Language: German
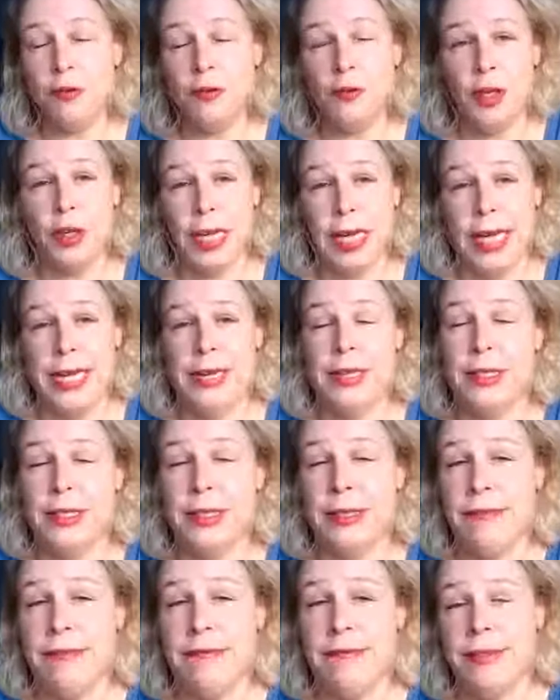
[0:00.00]
von
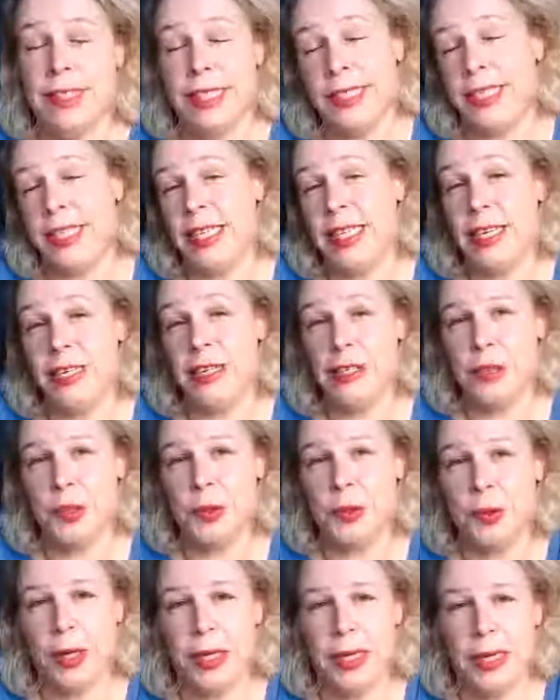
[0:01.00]
Eltern, dass die Kinder
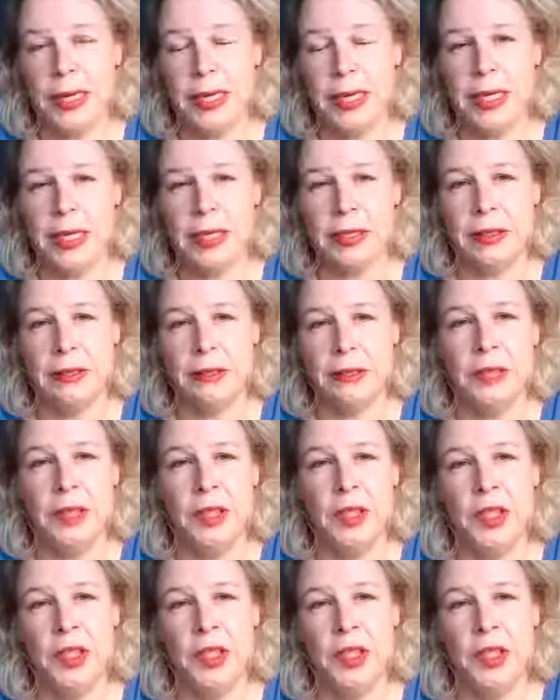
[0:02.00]
so reagieren.